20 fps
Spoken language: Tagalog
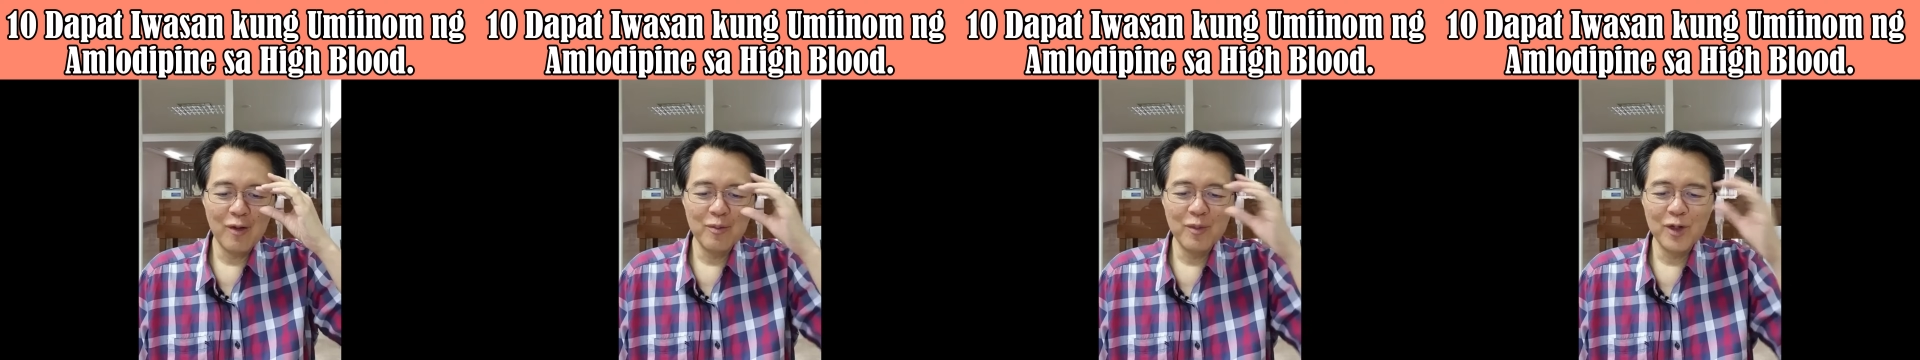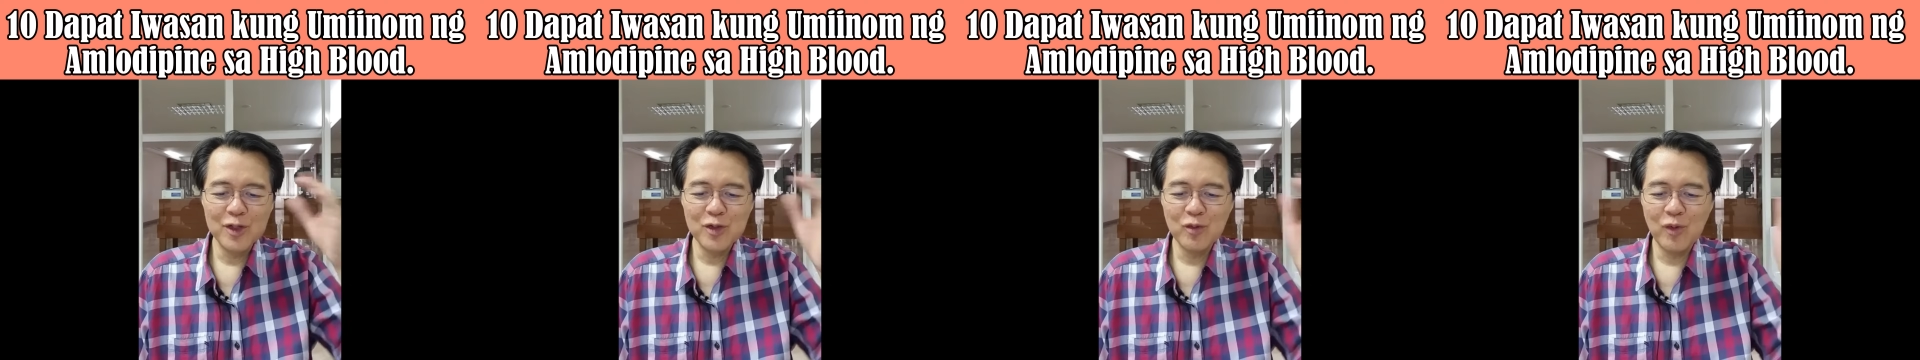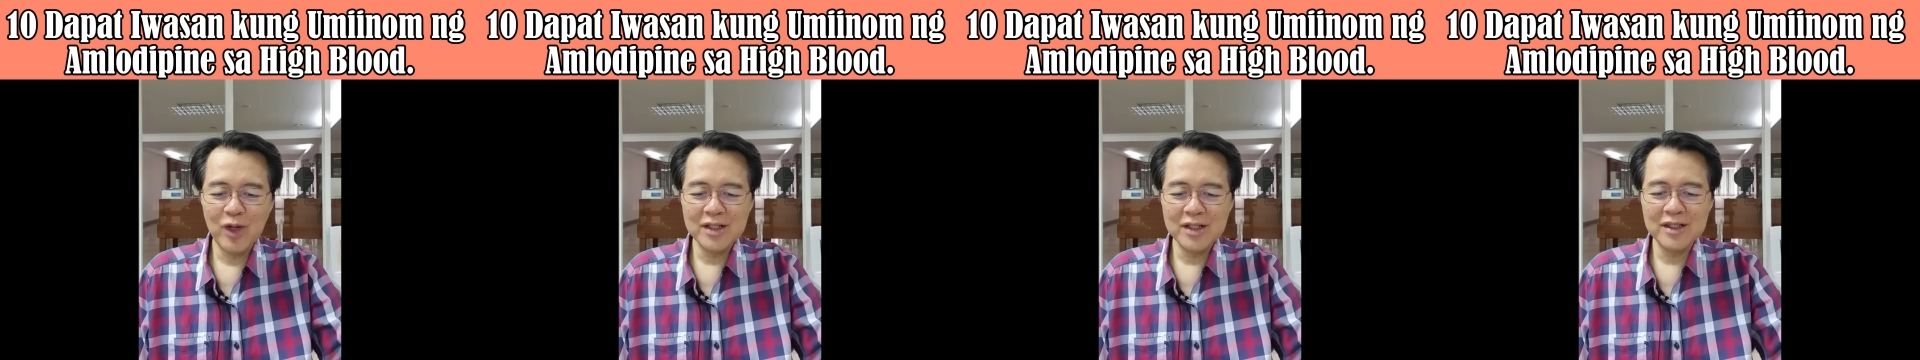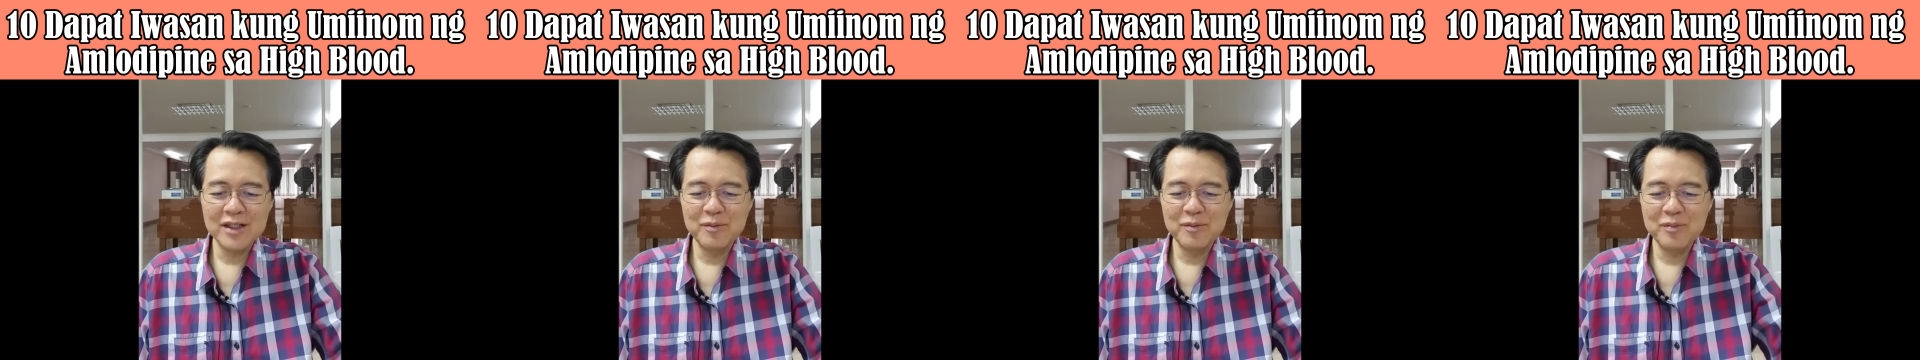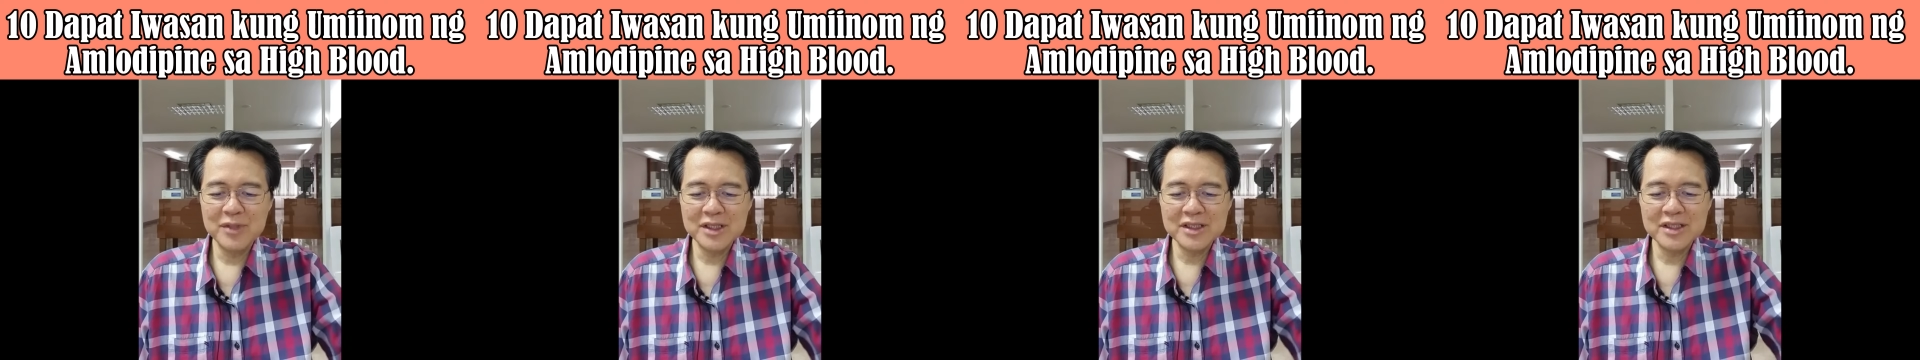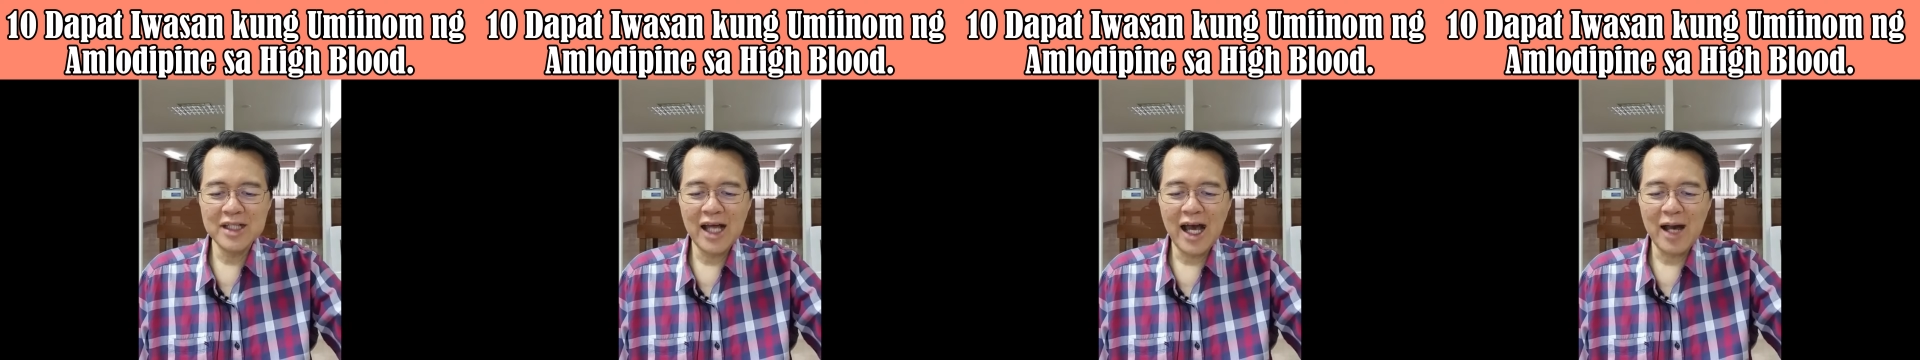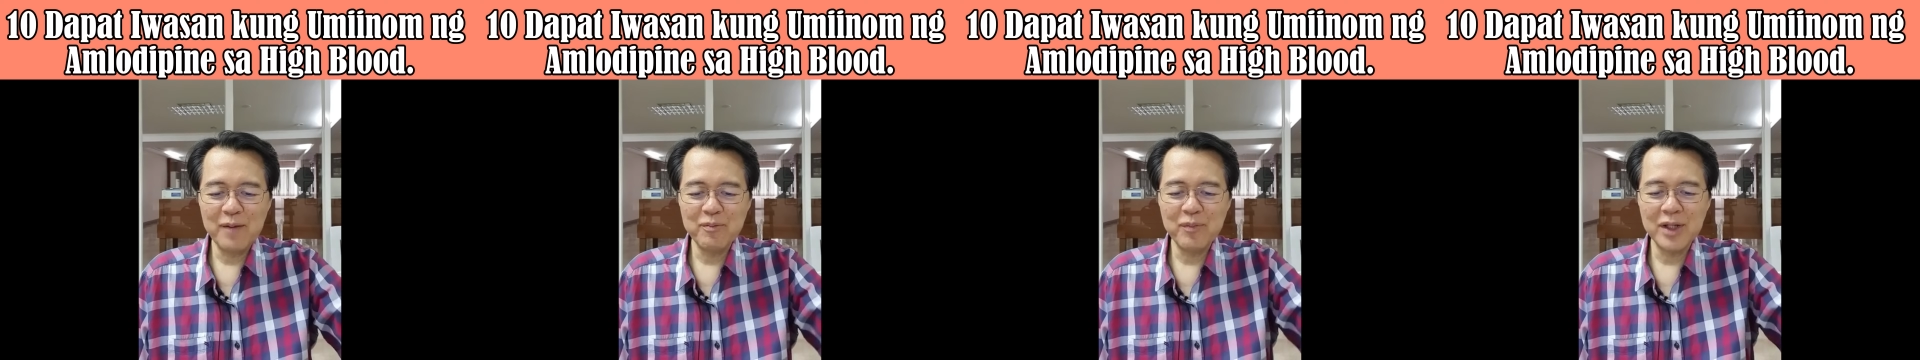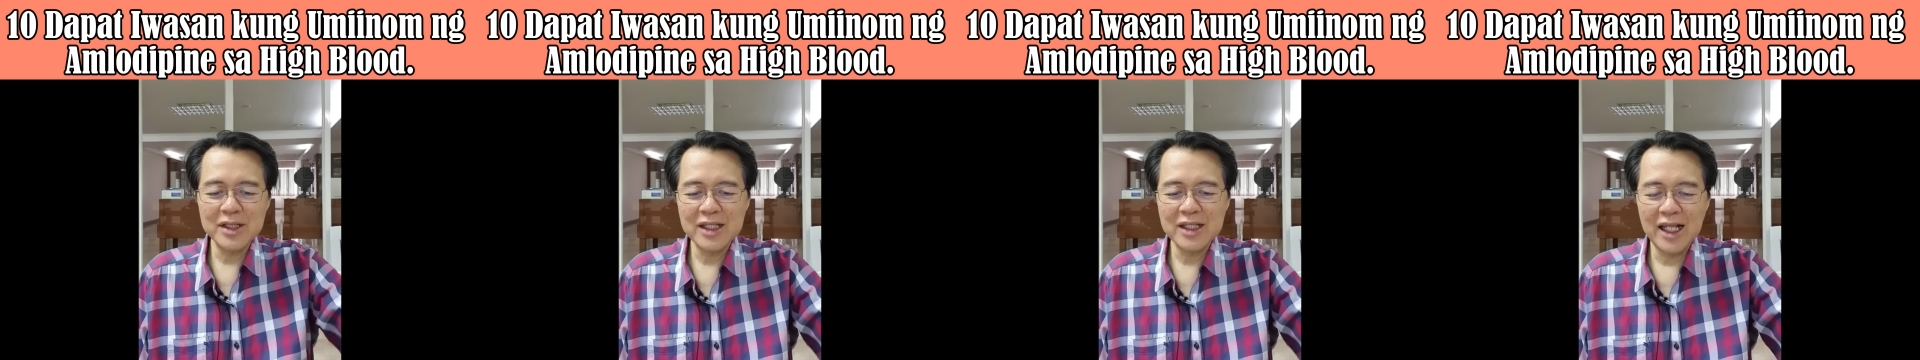Commonwealth, imbis na
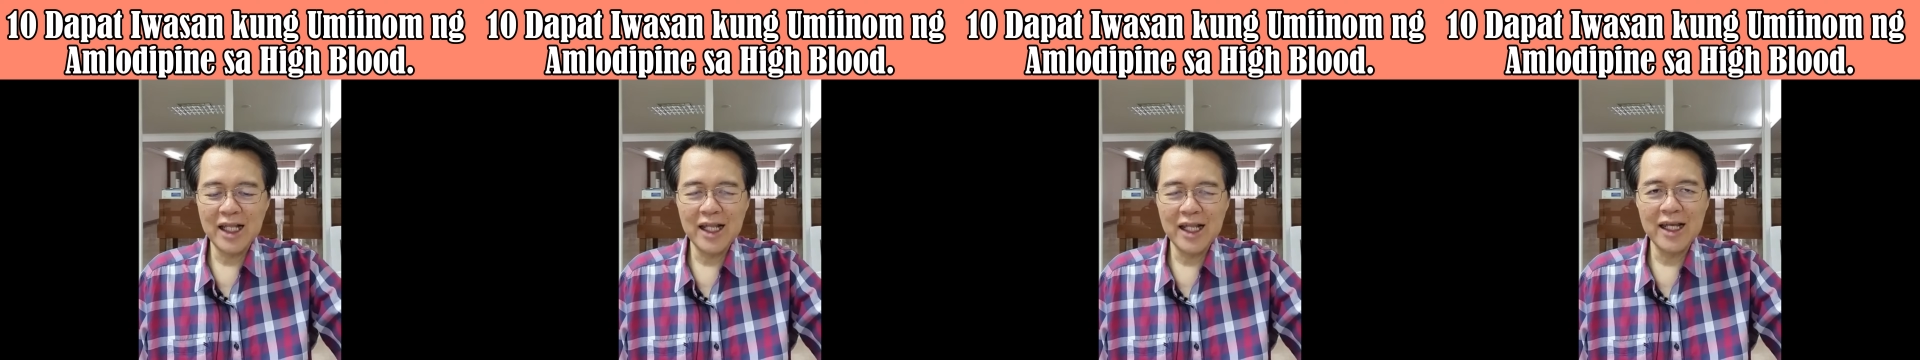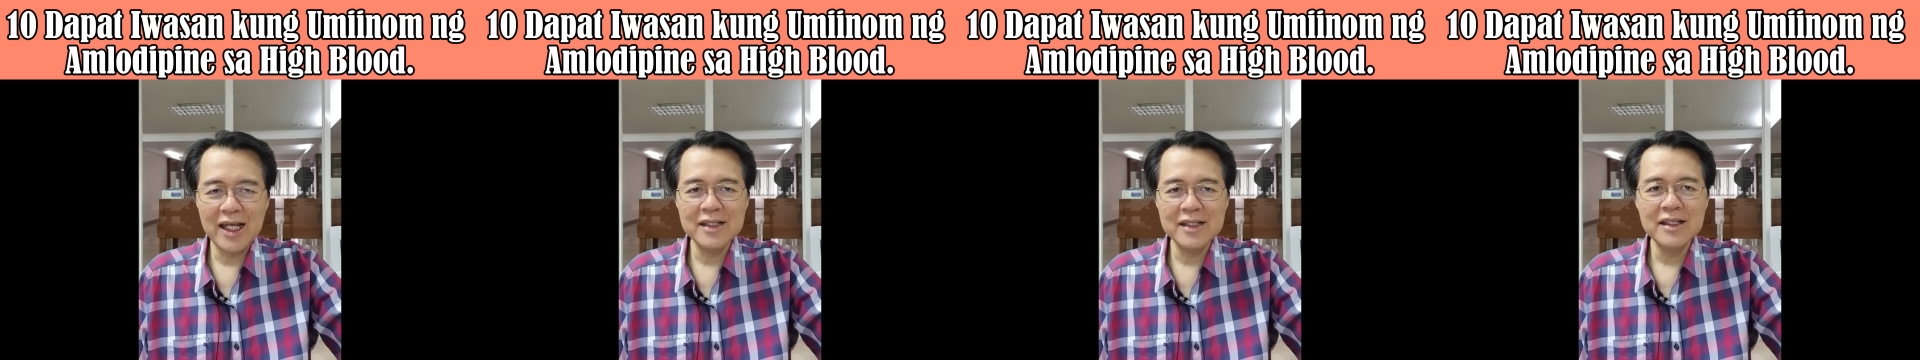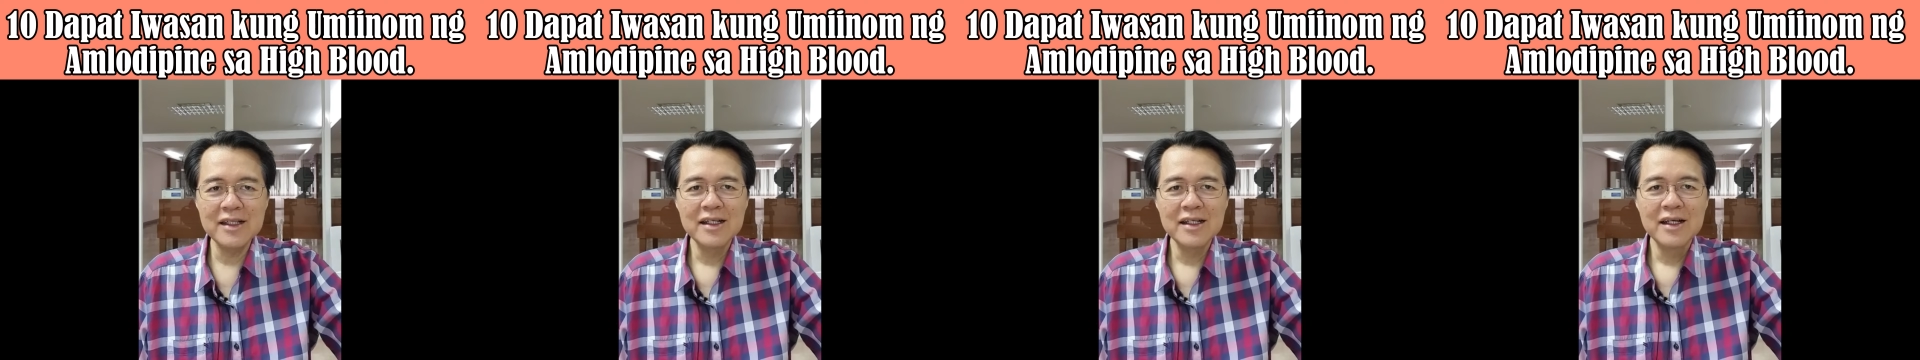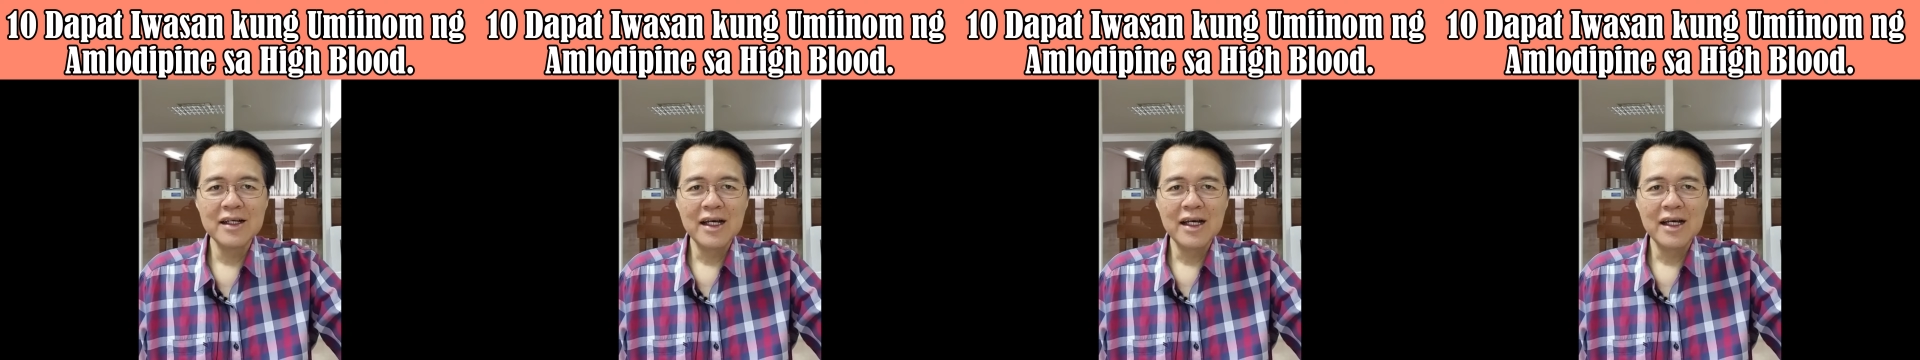apat na lane,